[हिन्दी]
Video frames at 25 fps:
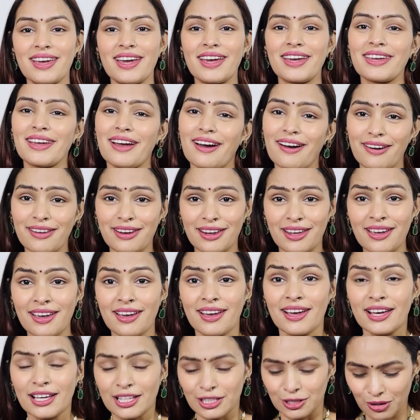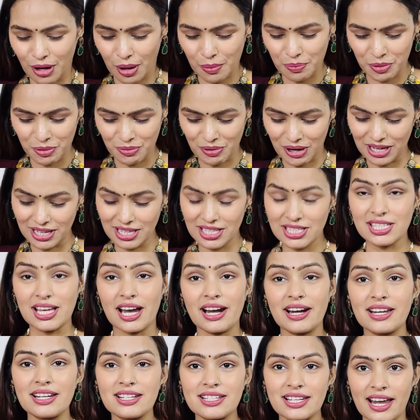है यार ये तो आप ये वाली
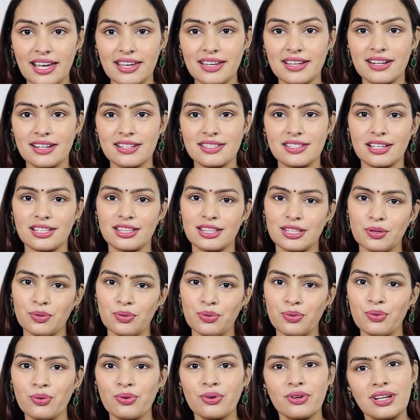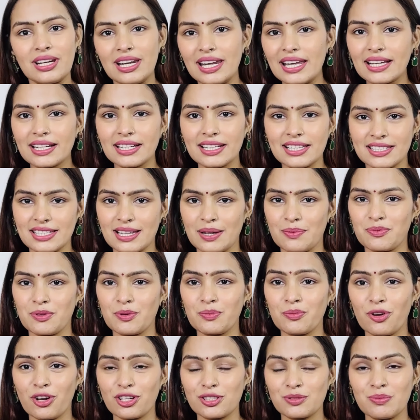साड़ी ट्राई कर सकते हो लिंक
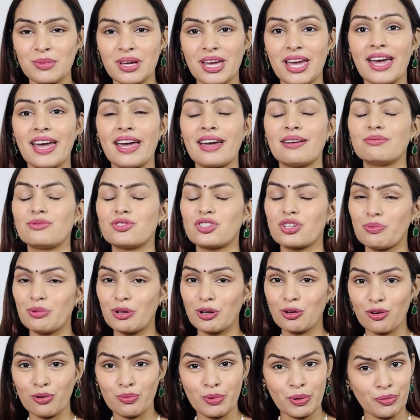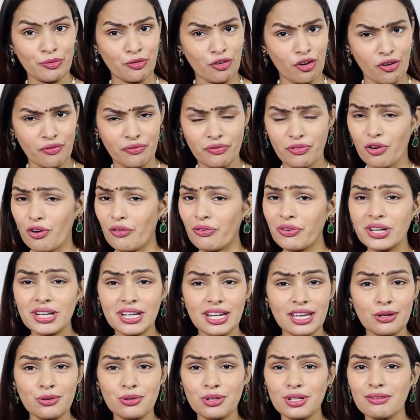डिस्क्रिप्शन बॉक्स में है मुझे बिल्कुल भी प्रॉफिट
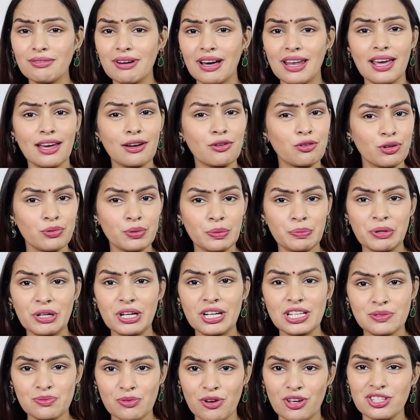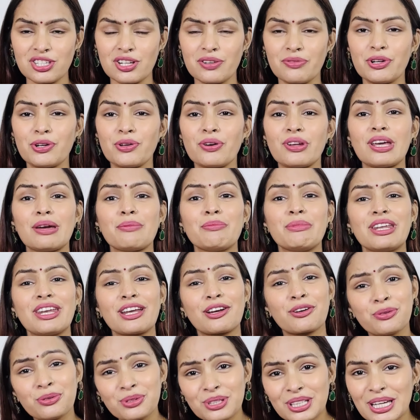नहीं होने वाला है कोई भी पेड स्पॉन्सर वीडियो नहीं मैंने
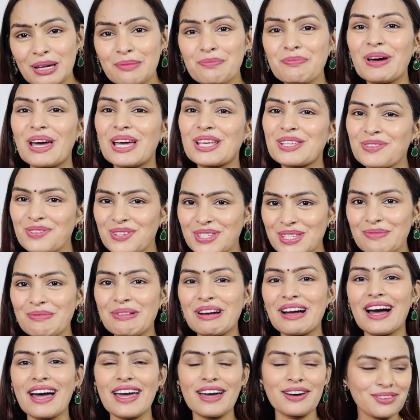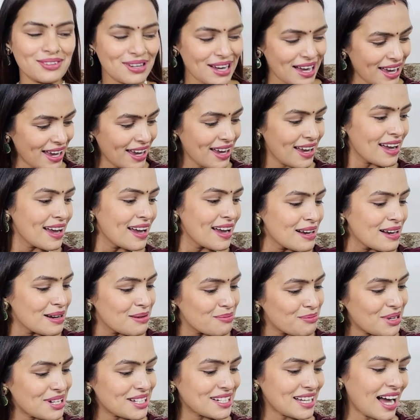खुद के पैसों से मंगाया हुआ है
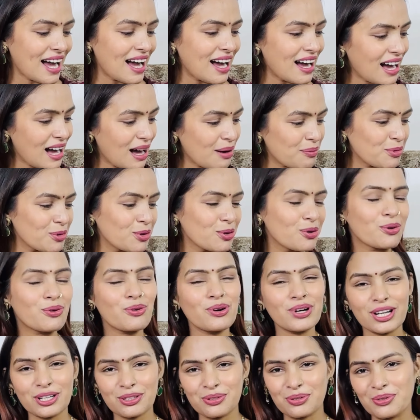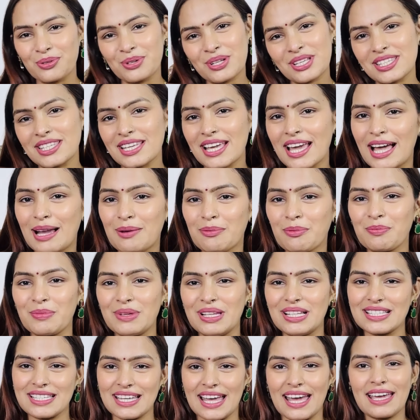बट हाँ आप लोगों को अगर थोड़ी सी हेल्प
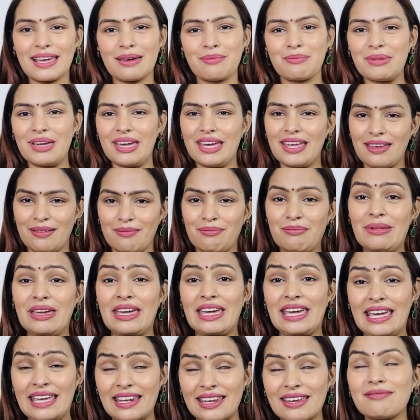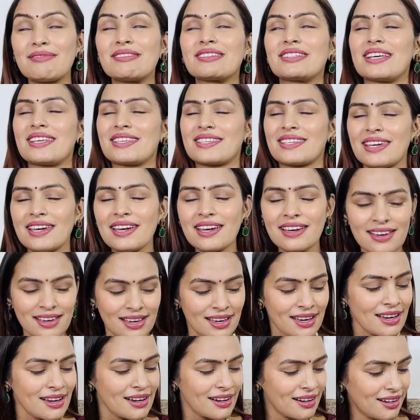मिल जाएगी मे मेरी वजह से
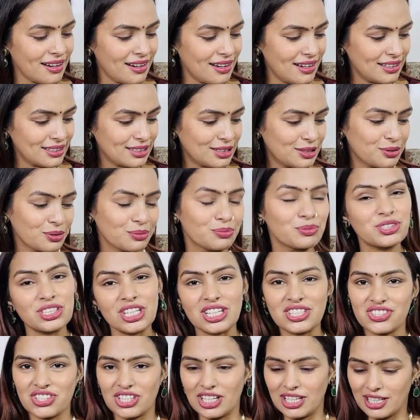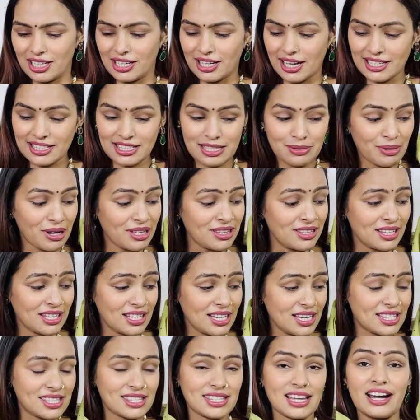आ, तो मुझे अच्छा लगेगा इसके बाद
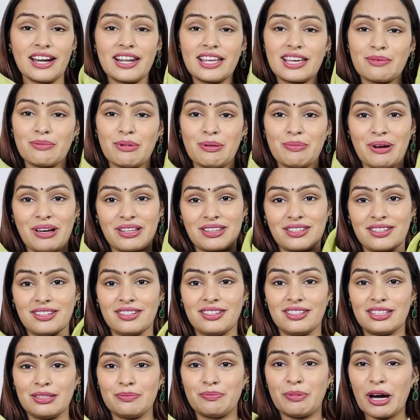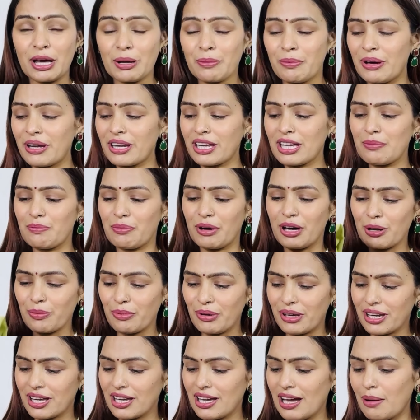इस साड़ी की मैं बात कर रही थी भर भर के भर
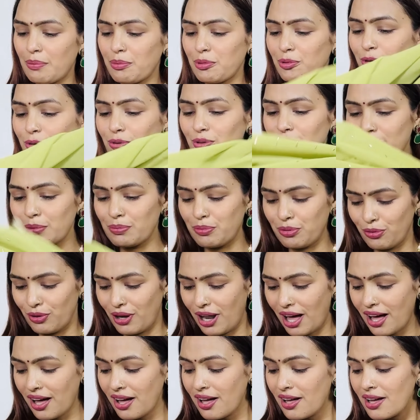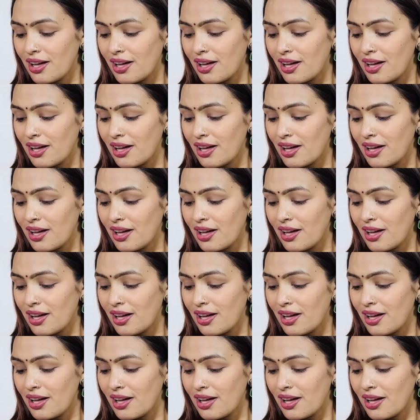भर के आप लोगों ने बोला